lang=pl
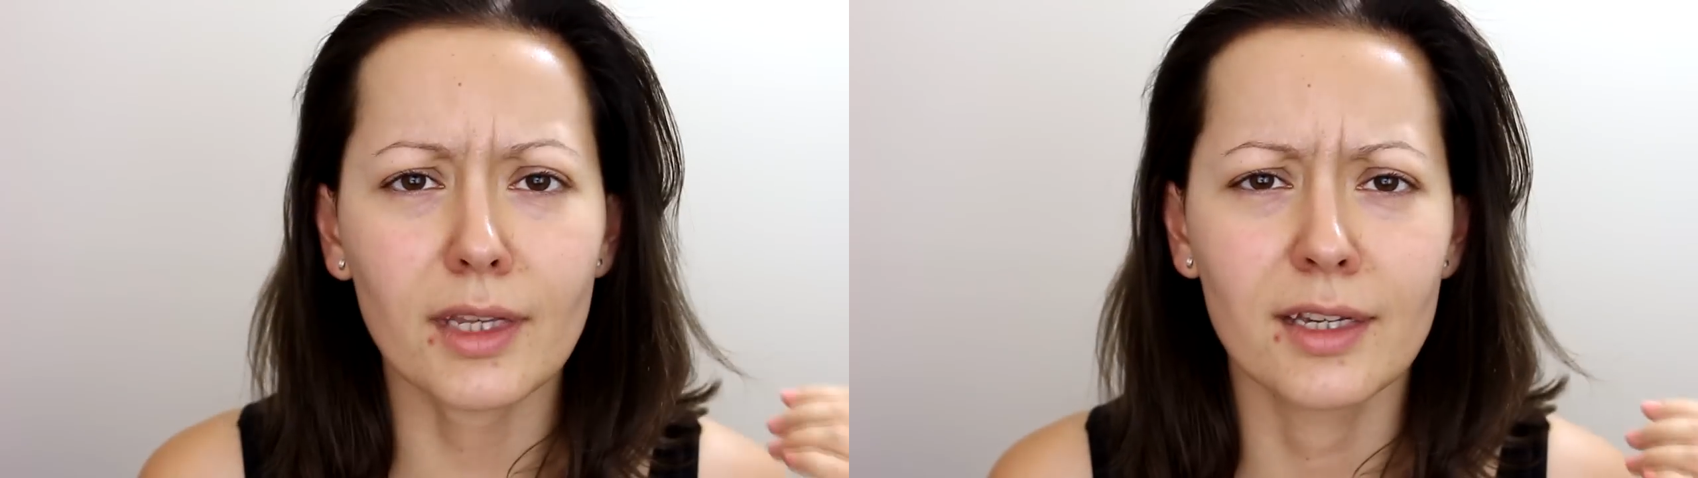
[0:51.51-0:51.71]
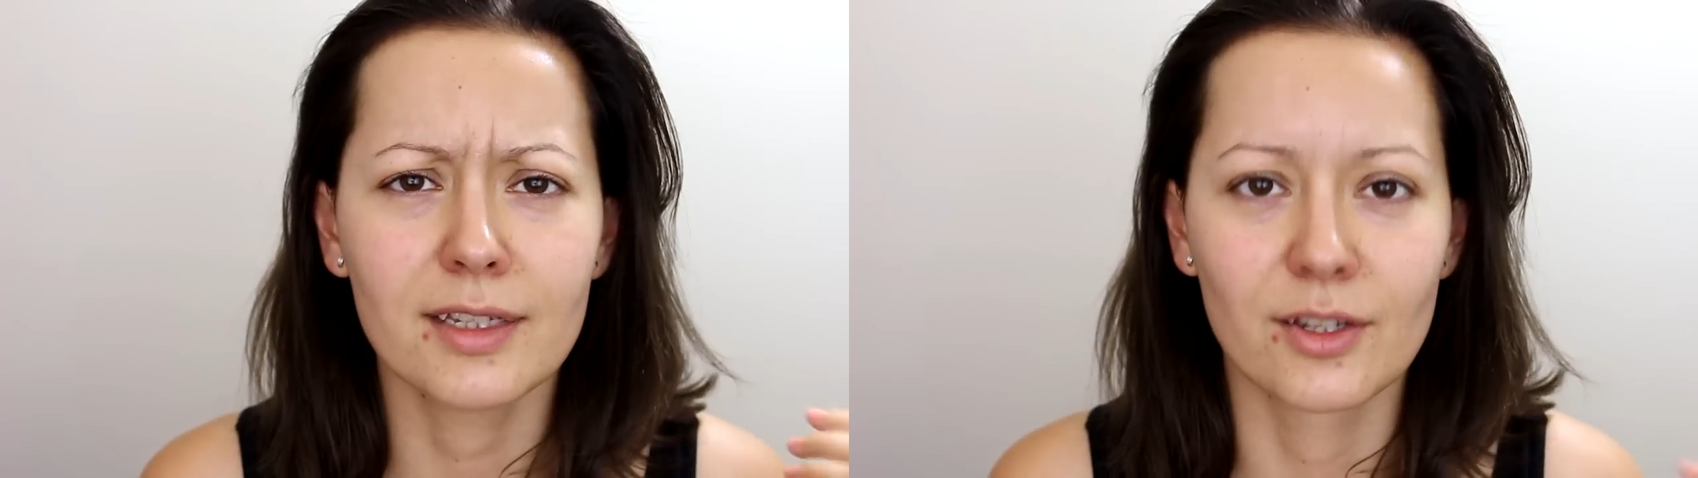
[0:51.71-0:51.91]

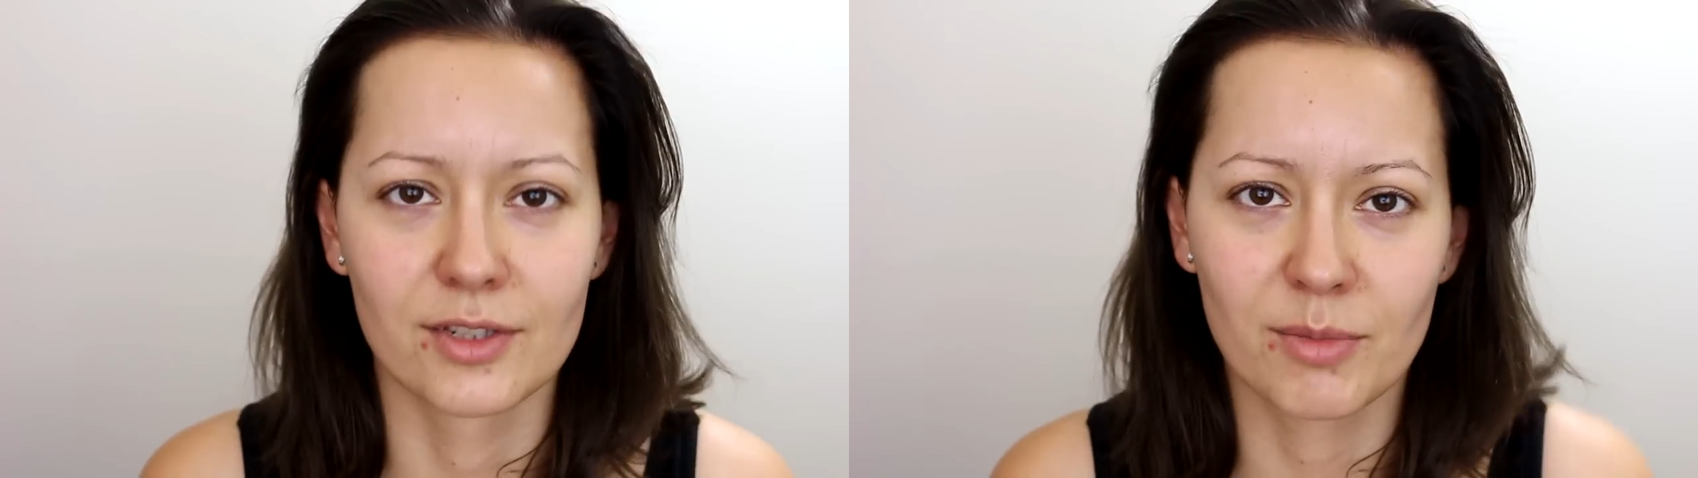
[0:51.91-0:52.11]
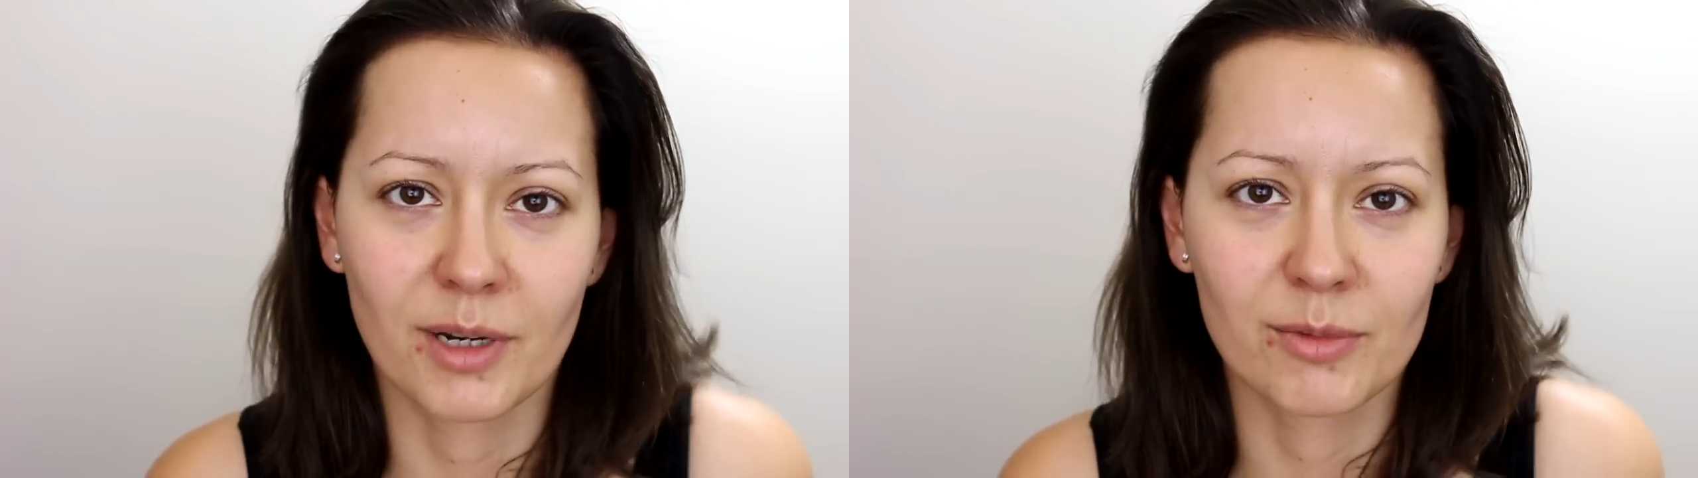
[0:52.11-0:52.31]
I co,
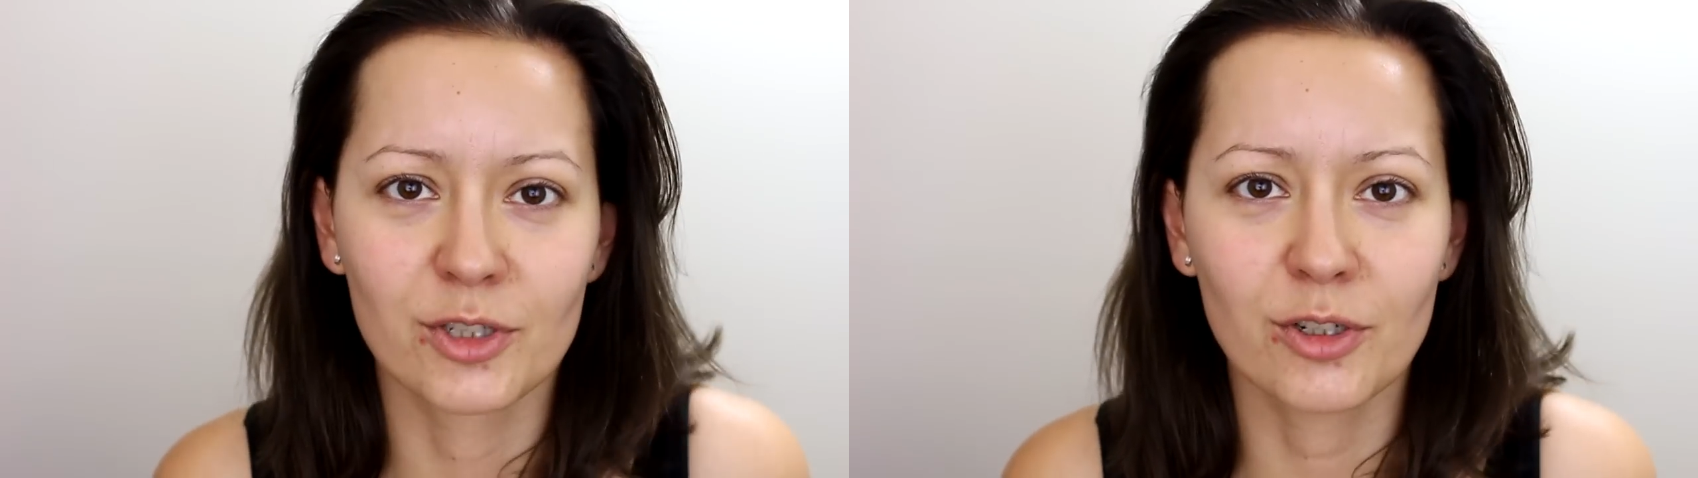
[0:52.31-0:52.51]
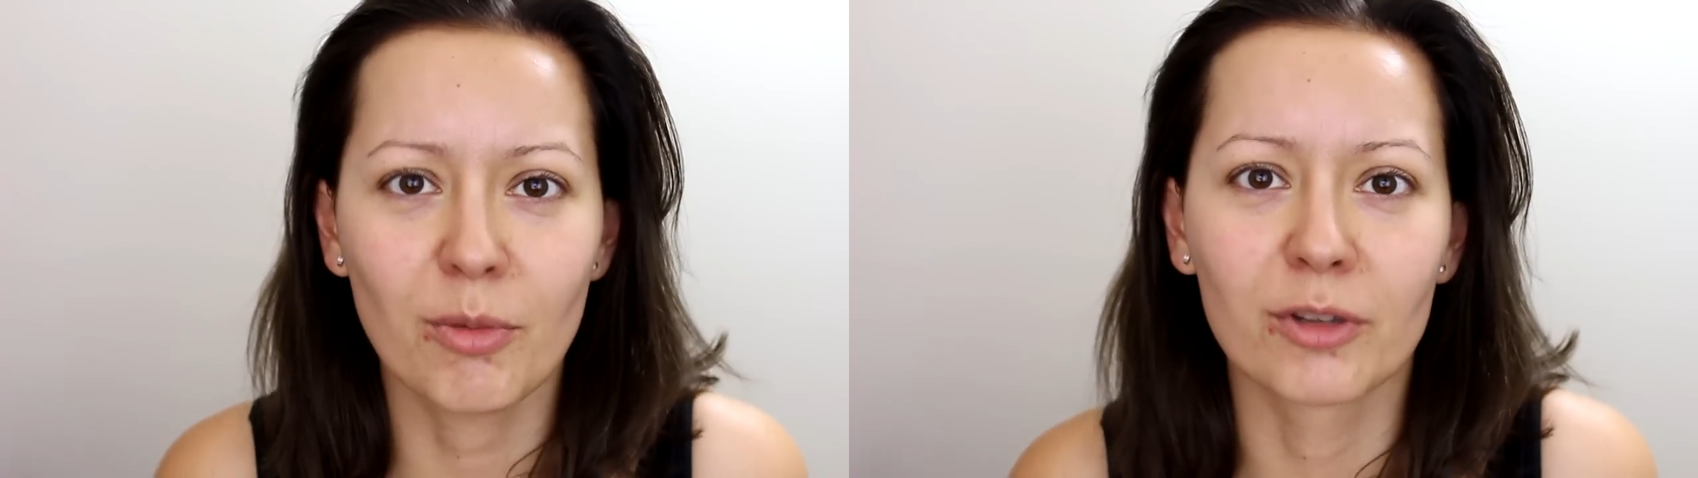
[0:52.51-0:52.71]
zabieramy się
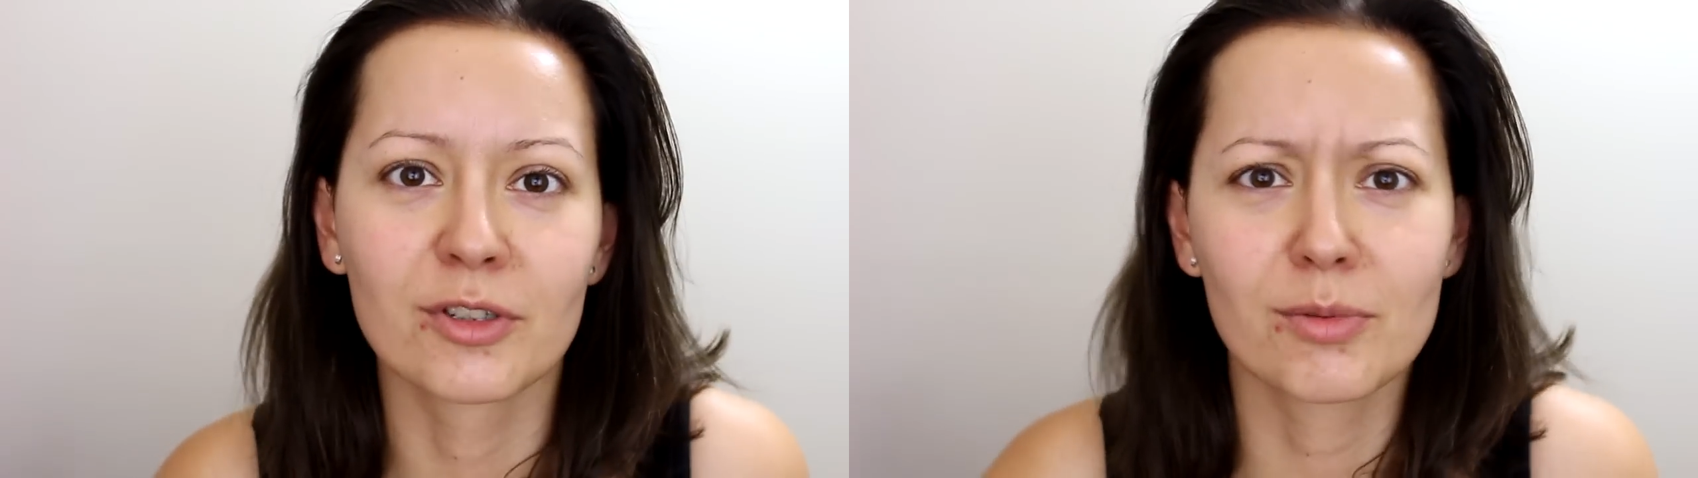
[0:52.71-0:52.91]
do roboty,